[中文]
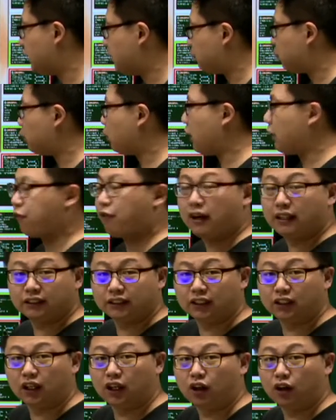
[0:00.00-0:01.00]
是不会发生
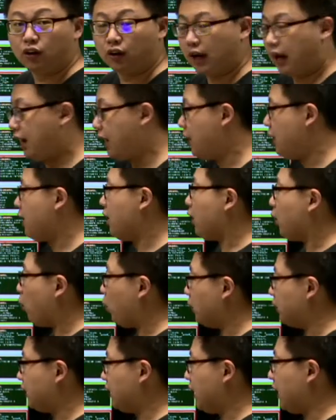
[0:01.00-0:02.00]
的。OK，我
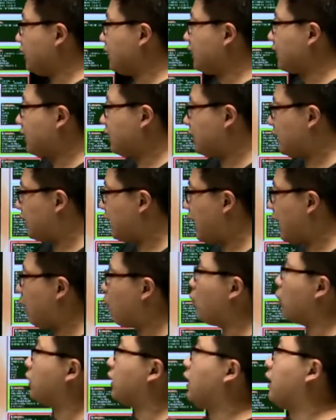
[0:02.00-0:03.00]
今天是怎样？
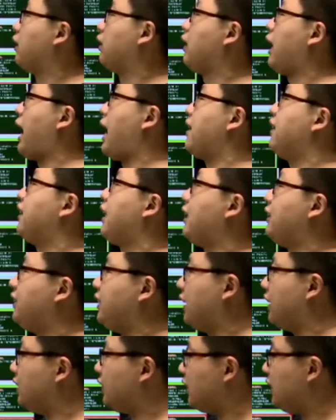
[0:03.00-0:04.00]
我的含氮
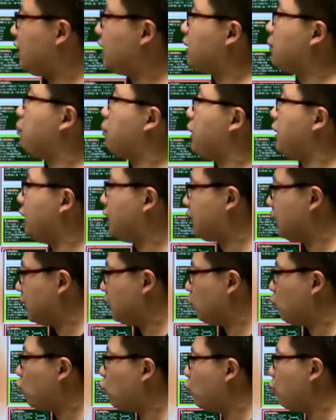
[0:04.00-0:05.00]
碱基是彼此
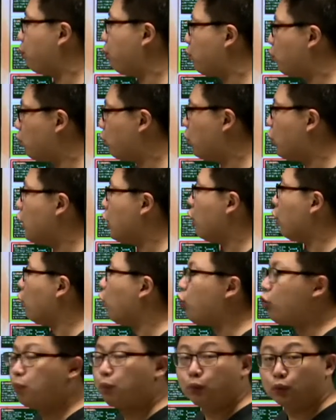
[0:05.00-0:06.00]
互补
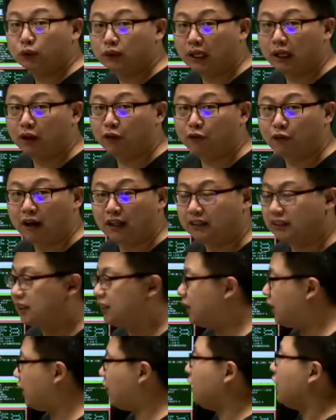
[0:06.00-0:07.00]
互补才会发生
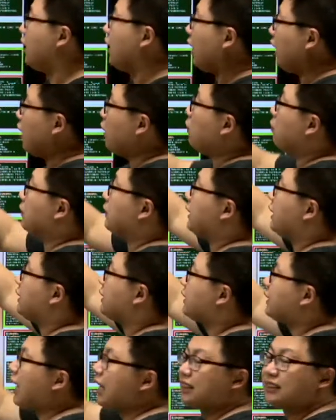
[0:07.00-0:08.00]
的，而我们今天
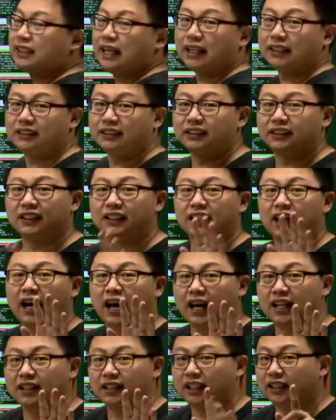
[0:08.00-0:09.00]
上下之间的
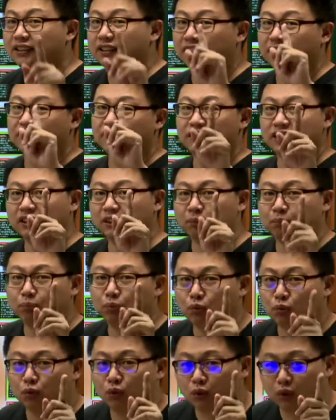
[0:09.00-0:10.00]
含氮碱基是
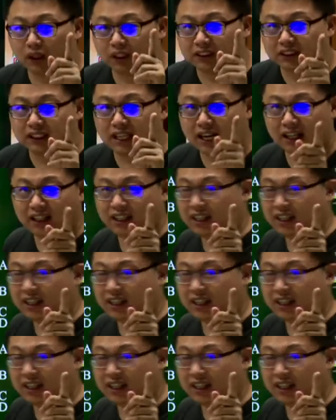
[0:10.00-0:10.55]
不会相